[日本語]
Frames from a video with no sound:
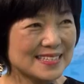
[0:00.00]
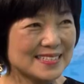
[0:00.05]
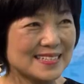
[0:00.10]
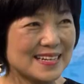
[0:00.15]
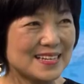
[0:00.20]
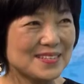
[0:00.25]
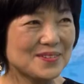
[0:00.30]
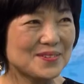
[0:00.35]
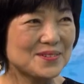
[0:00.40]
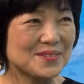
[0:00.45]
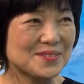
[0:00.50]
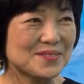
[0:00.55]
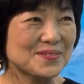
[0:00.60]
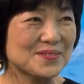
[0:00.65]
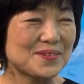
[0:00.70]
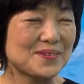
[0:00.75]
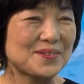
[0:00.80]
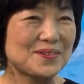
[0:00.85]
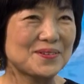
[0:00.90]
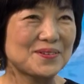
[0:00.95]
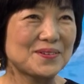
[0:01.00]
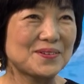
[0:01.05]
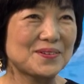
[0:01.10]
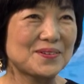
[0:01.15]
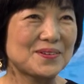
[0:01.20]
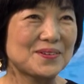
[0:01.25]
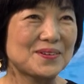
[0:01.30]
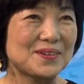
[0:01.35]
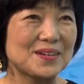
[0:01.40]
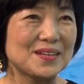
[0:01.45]
ちらのそ
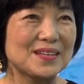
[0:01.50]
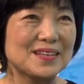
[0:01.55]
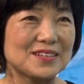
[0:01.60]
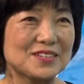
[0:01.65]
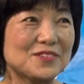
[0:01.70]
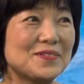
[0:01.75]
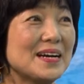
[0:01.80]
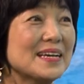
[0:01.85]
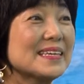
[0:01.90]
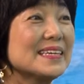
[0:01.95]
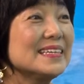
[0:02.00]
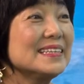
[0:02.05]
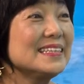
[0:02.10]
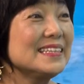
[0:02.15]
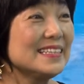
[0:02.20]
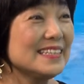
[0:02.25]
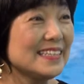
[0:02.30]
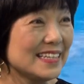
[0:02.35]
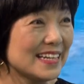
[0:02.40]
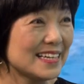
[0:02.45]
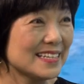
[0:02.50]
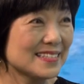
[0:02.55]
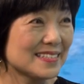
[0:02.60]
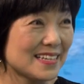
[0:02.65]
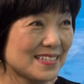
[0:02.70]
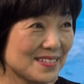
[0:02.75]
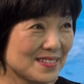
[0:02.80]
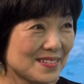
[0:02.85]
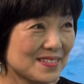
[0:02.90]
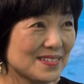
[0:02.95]
の桑木にいらっ
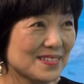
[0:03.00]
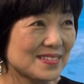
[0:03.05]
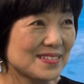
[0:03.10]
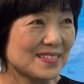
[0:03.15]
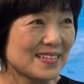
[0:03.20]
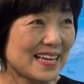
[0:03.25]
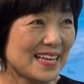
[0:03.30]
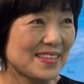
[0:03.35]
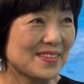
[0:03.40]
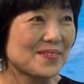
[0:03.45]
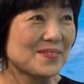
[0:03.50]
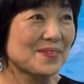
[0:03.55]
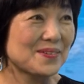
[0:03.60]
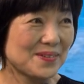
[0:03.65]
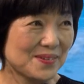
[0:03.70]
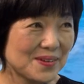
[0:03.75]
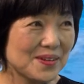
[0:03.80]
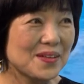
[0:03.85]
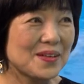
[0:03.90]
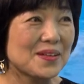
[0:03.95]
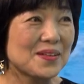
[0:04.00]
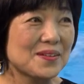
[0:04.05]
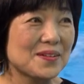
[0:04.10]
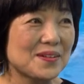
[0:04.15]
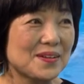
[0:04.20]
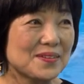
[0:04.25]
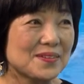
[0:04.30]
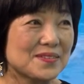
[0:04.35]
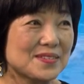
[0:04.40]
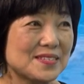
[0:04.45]
しゃる、はい、あの
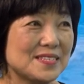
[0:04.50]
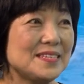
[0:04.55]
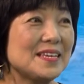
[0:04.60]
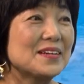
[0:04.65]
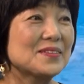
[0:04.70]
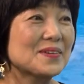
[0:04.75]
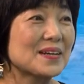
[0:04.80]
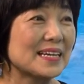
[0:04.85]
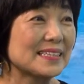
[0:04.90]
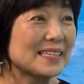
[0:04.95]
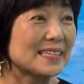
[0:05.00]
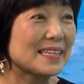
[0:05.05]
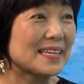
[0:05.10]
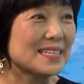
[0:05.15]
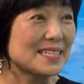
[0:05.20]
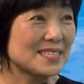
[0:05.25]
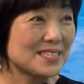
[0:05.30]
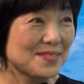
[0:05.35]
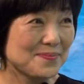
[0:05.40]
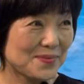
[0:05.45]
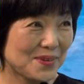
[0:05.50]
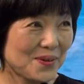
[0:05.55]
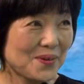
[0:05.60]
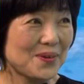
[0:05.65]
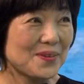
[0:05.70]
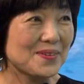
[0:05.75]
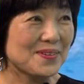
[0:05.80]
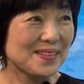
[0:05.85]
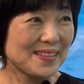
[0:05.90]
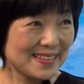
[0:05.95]
シニアの方たちも、
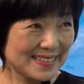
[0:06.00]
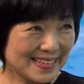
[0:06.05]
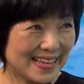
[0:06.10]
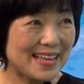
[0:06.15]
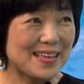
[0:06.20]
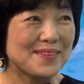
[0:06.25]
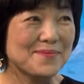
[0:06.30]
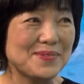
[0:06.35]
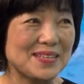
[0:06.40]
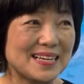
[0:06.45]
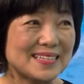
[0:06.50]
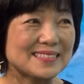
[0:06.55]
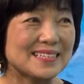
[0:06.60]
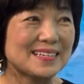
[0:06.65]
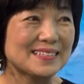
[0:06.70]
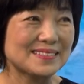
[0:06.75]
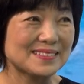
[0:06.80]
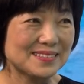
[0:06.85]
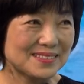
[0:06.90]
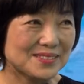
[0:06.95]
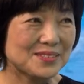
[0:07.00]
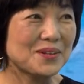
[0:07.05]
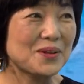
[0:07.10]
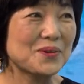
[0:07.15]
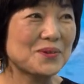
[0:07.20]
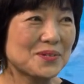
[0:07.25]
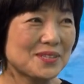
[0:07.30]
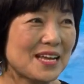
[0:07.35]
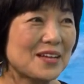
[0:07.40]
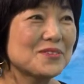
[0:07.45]
ね、はい、皆さんそれ
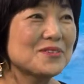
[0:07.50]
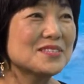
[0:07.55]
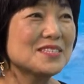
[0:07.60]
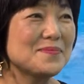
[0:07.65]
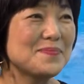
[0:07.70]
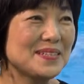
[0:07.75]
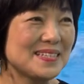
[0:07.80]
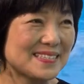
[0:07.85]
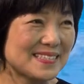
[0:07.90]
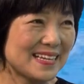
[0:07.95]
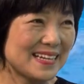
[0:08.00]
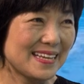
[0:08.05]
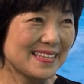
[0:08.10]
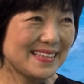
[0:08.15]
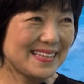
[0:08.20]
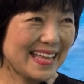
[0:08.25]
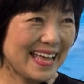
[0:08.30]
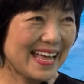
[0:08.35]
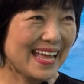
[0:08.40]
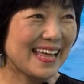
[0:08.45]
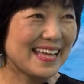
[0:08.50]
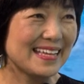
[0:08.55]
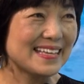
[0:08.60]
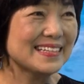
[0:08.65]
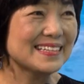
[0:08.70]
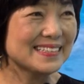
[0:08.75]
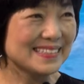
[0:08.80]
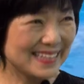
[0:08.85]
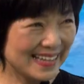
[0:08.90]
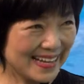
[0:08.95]
を楽しみにされて
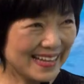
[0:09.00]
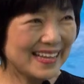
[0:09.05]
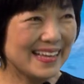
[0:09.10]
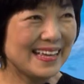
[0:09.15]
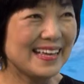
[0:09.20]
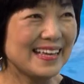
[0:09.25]
そうですね、